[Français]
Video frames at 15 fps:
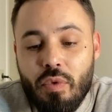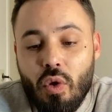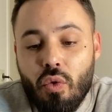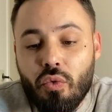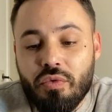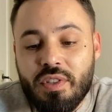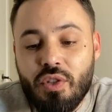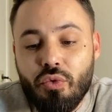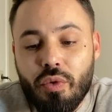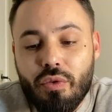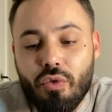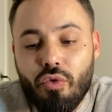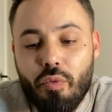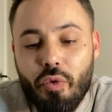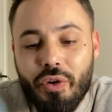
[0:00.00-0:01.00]
Continuer de
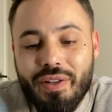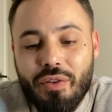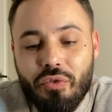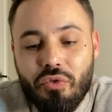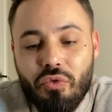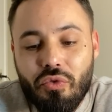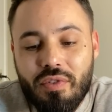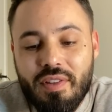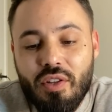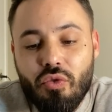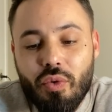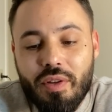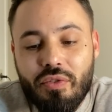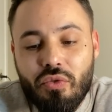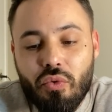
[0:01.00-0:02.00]
demeurer dans une
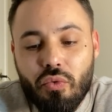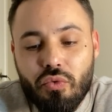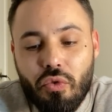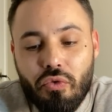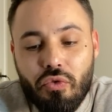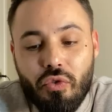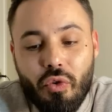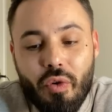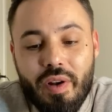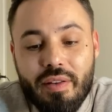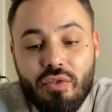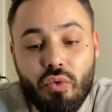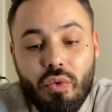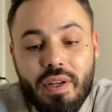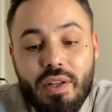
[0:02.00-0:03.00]
situation dans une
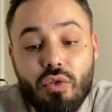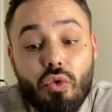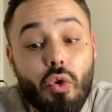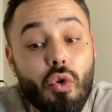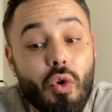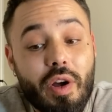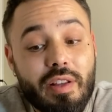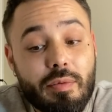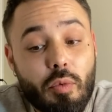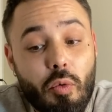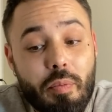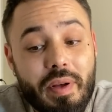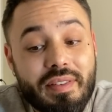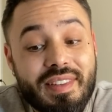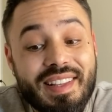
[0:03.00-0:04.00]
relation qui ne te correspond
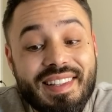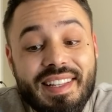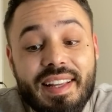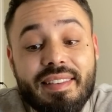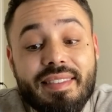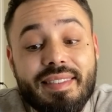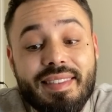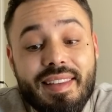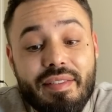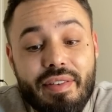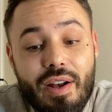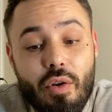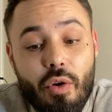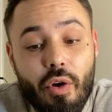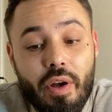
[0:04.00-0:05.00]
pas, c'est nier tes
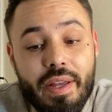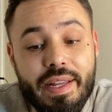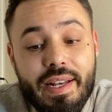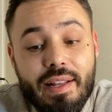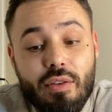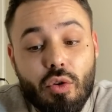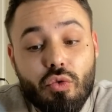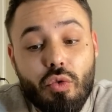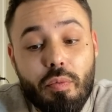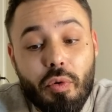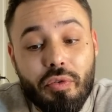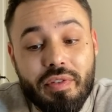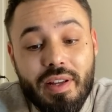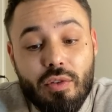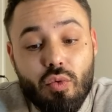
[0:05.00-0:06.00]
valeurs. Il est temps de
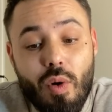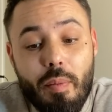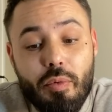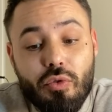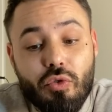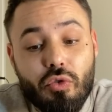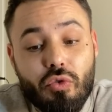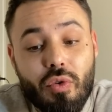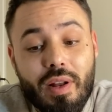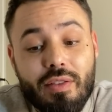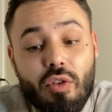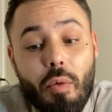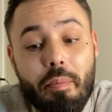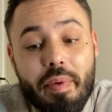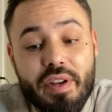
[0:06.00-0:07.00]
penser à toi puisque cela
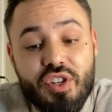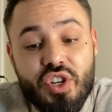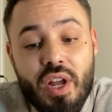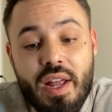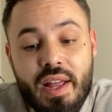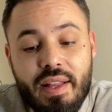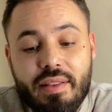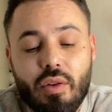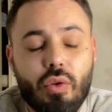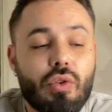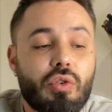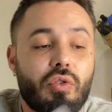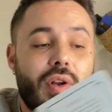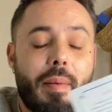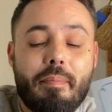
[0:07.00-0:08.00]
t'empêche
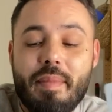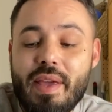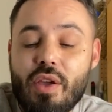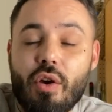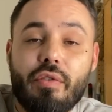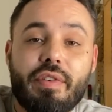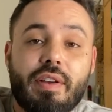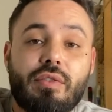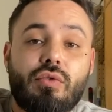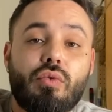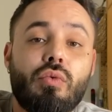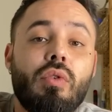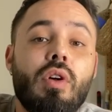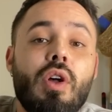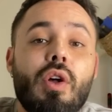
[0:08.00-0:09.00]
d'être la meilleure version